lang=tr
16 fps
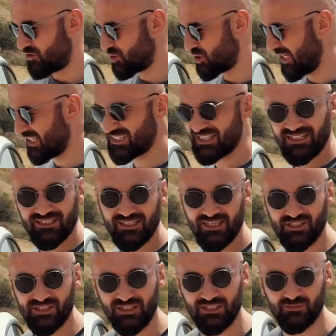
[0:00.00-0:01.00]
Cantlarında
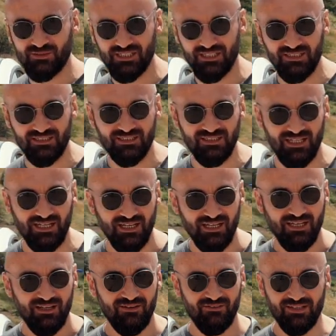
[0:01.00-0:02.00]
yaşadığım sıkıntılar
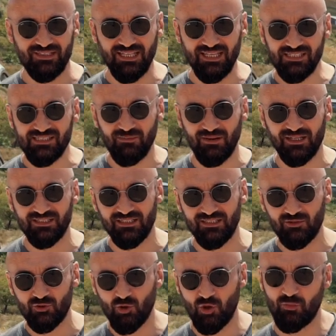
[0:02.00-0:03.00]
ve
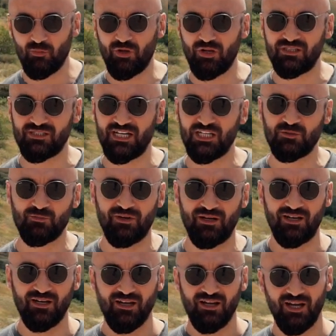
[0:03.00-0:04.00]
teslimatının çok böyle
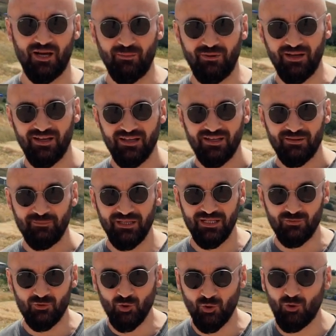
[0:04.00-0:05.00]
saçma ama
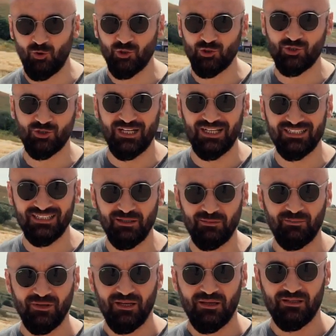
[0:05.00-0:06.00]
benim çok hoşlandığım